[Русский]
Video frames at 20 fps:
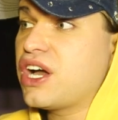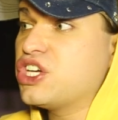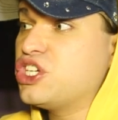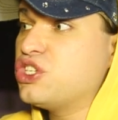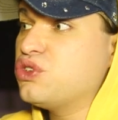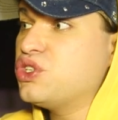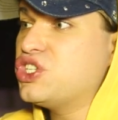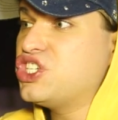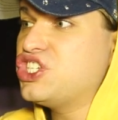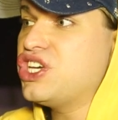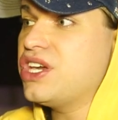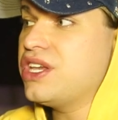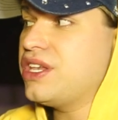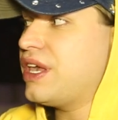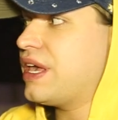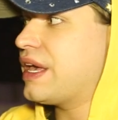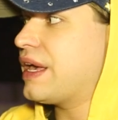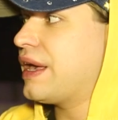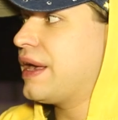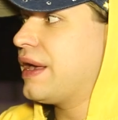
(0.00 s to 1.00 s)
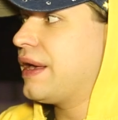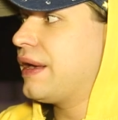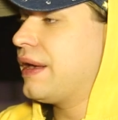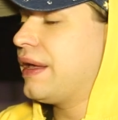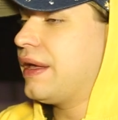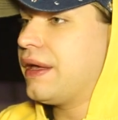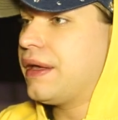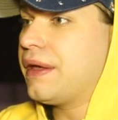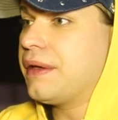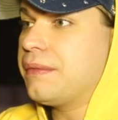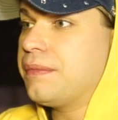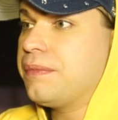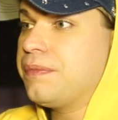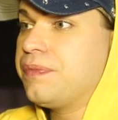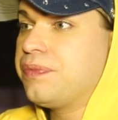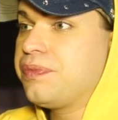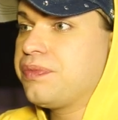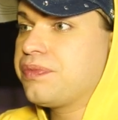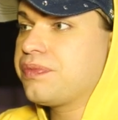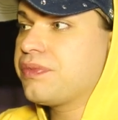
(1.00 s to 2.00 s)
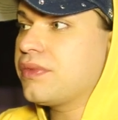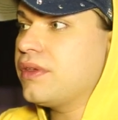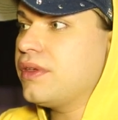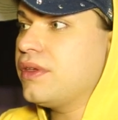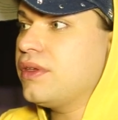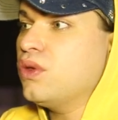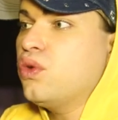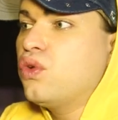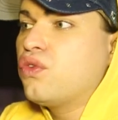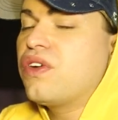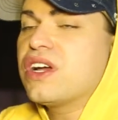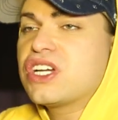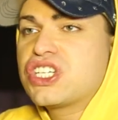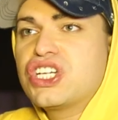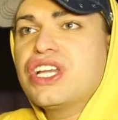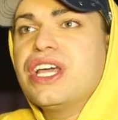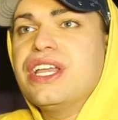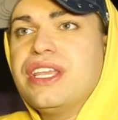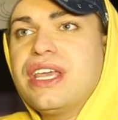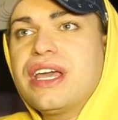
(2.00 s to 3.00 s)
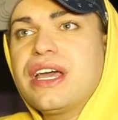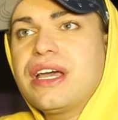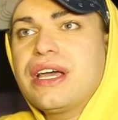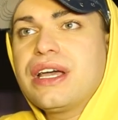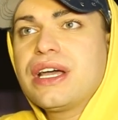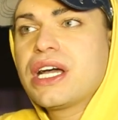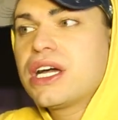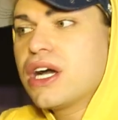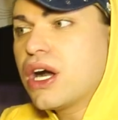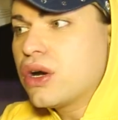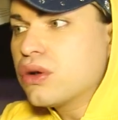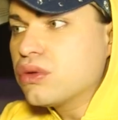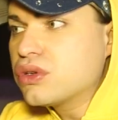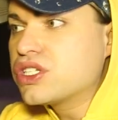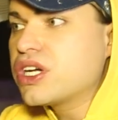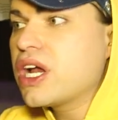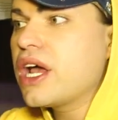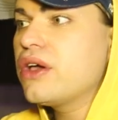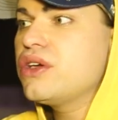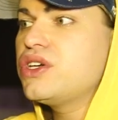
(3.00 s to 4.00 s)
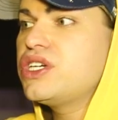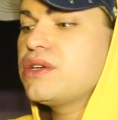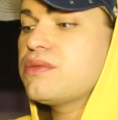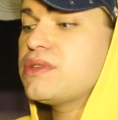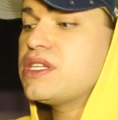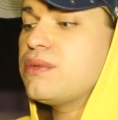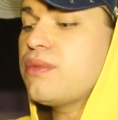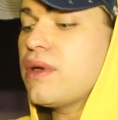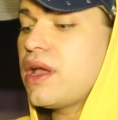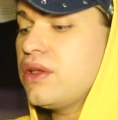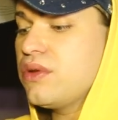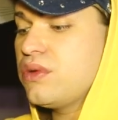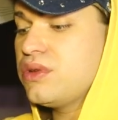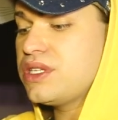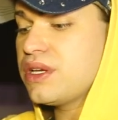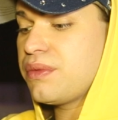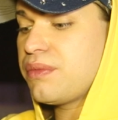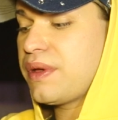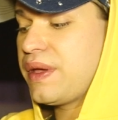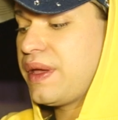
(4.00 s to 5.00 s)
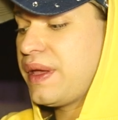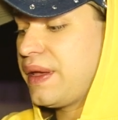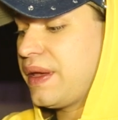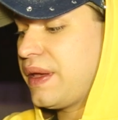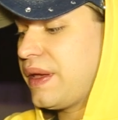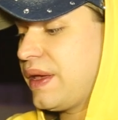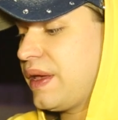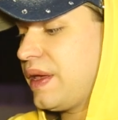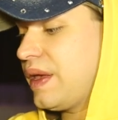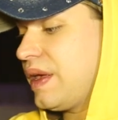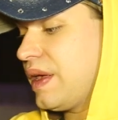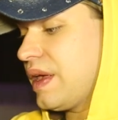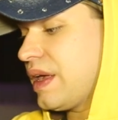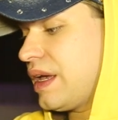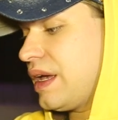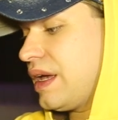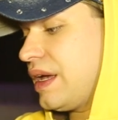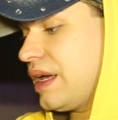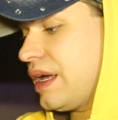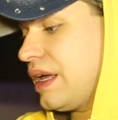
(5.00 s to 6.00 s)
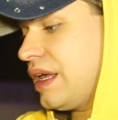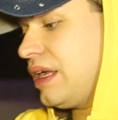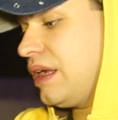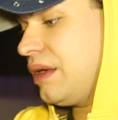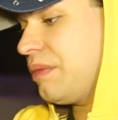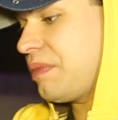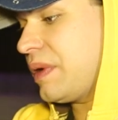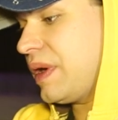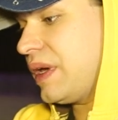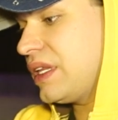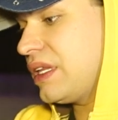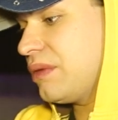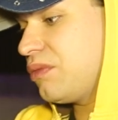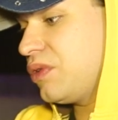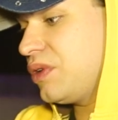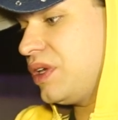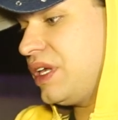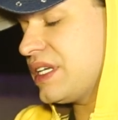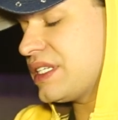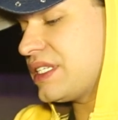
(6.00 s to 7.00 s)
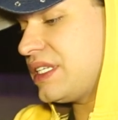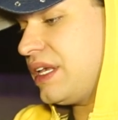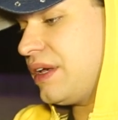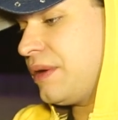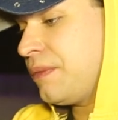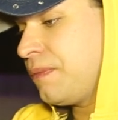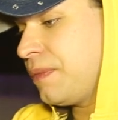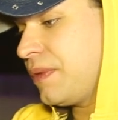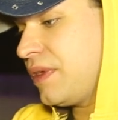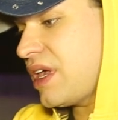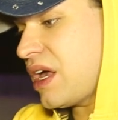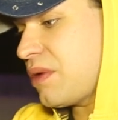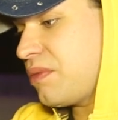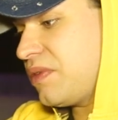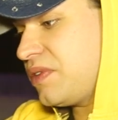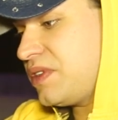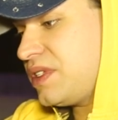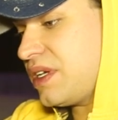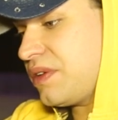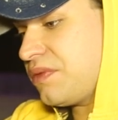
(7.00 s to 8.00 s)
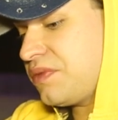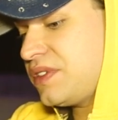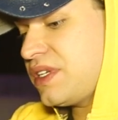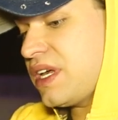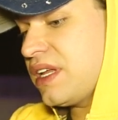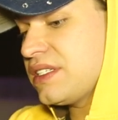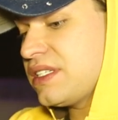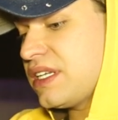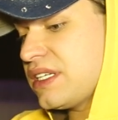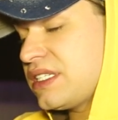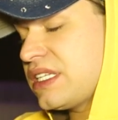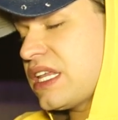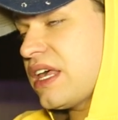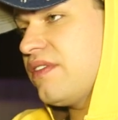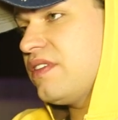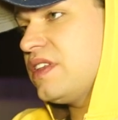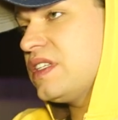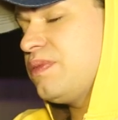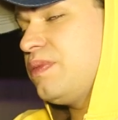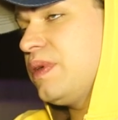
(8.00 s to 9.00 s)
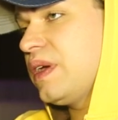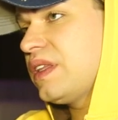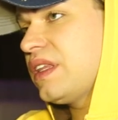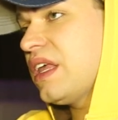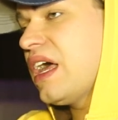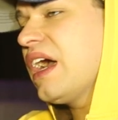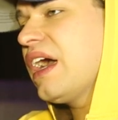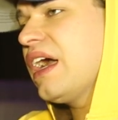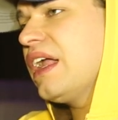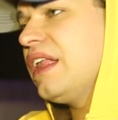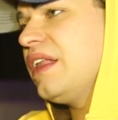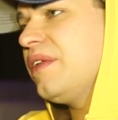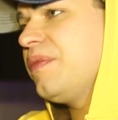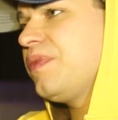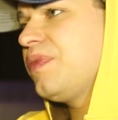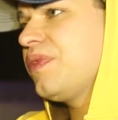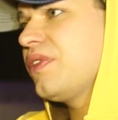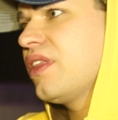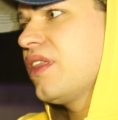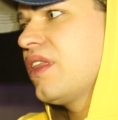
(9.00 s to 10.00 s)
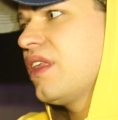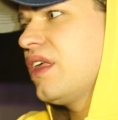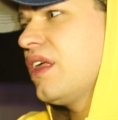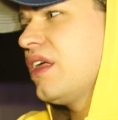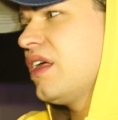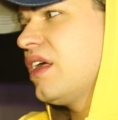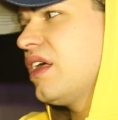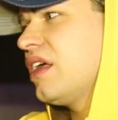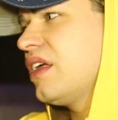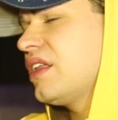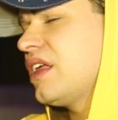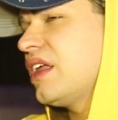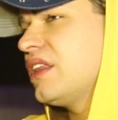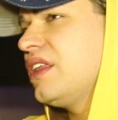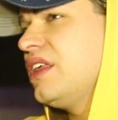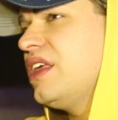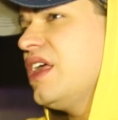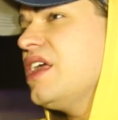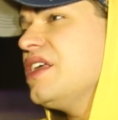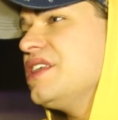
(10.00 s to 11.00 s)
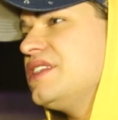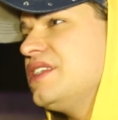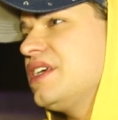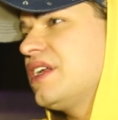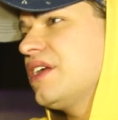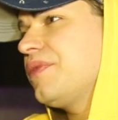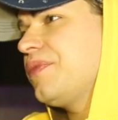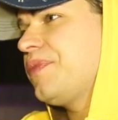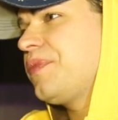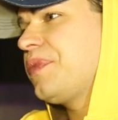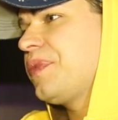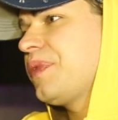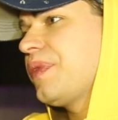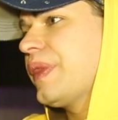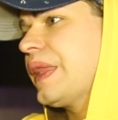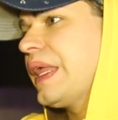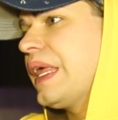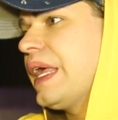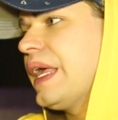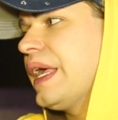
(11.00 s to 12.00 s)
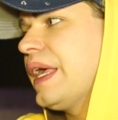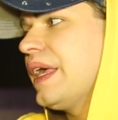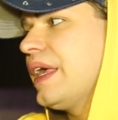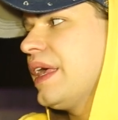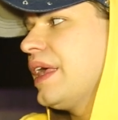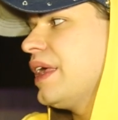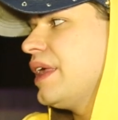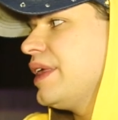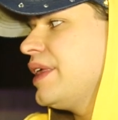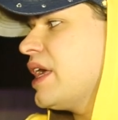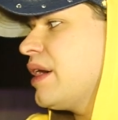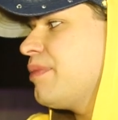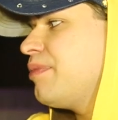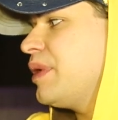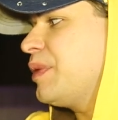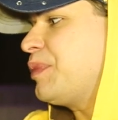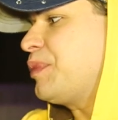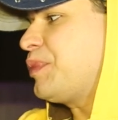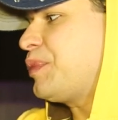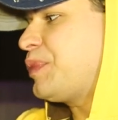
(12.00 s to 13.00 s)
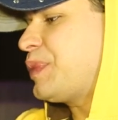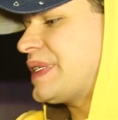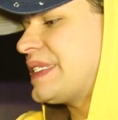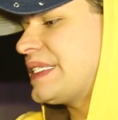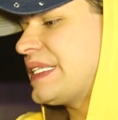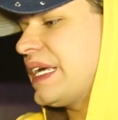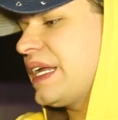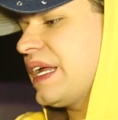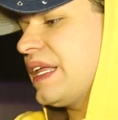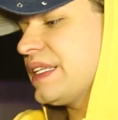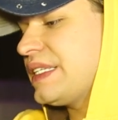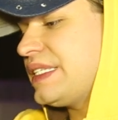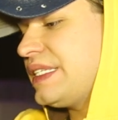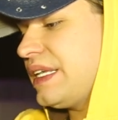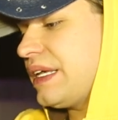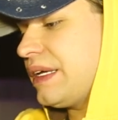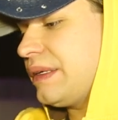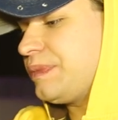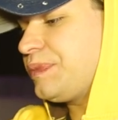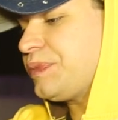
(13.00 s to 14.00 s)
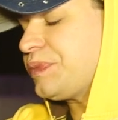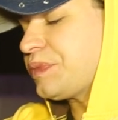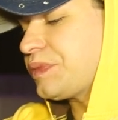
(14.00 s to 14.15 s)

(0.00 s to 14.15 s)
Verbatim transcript: ощущения э, и уважения к окружающим тебя людям. Э, и поэтому, если я бы взял, взялся ставить спектакль «Ангейзер», я бы постарался,